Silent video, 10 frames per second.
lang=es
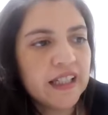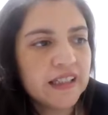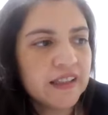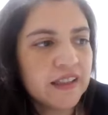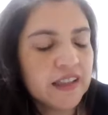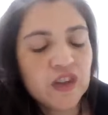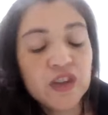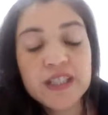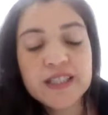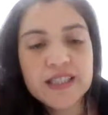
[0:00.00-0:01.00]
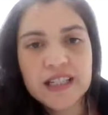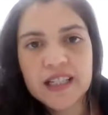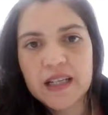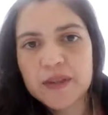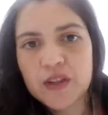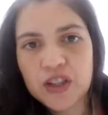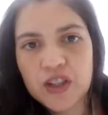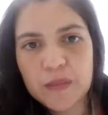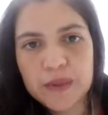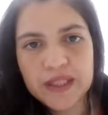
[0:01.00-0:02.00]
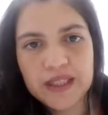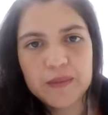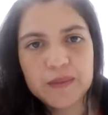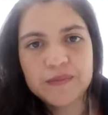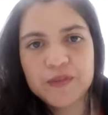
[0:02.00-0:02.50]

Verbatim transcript: en, en, donde sea, en el ámbito que nos manejemos.